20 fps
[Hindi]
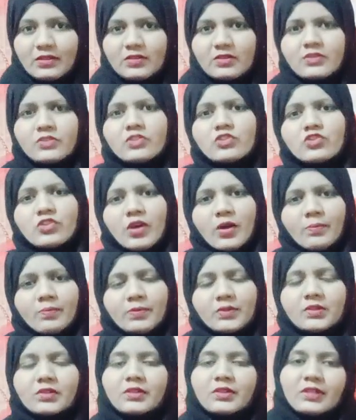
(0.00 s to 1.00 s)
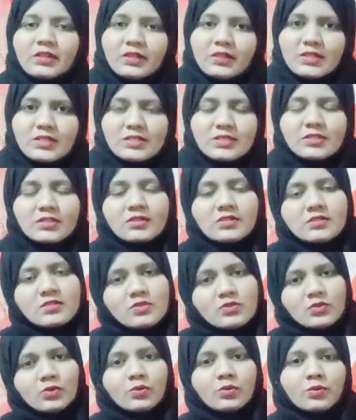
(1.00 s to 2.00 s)
शार्पनर इरेजर
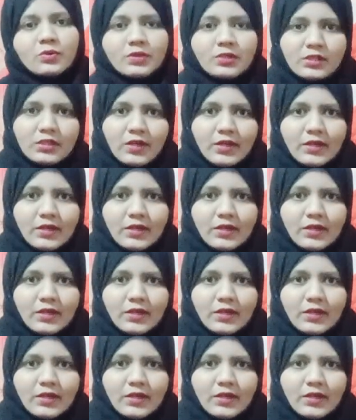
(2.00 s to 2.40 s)
स्टोन इयर